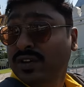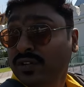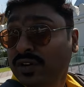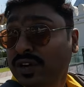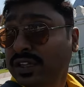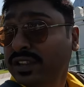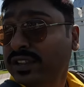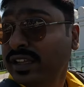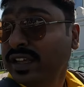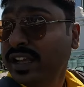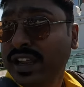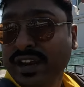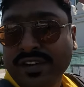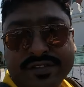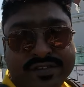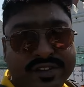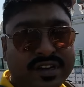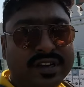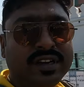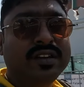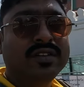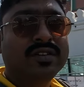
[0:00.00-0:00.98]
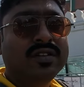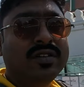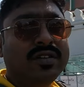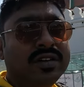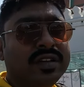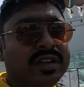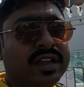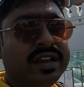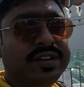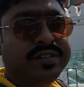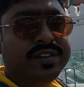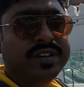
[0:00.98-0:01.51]
ওখান থেকে এন্ট্রি নিল
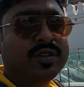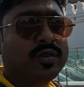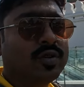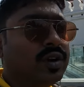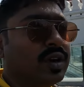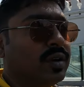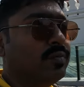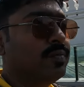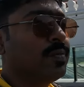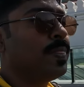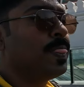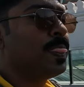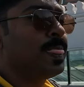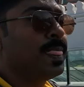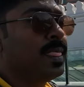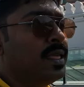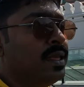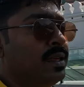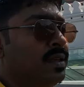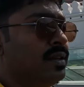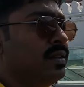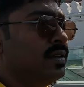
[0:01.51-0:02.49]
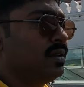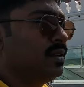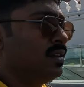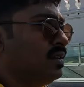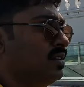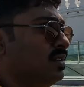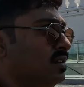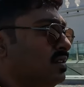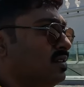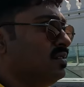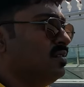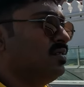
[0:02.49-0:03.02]
এন্ট্রি করলাম
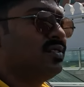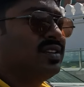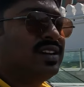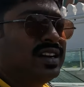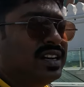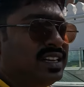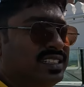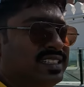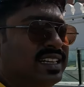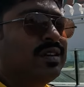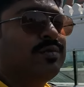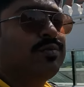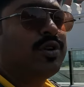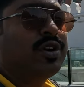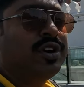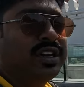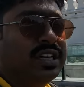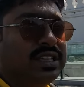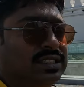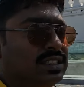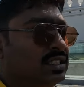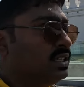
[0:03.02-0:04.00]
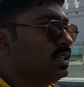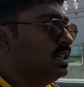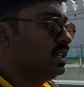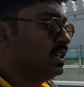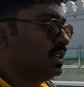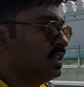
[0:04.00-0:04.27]
ওখানে একটা চেক পয়েন্ট আছে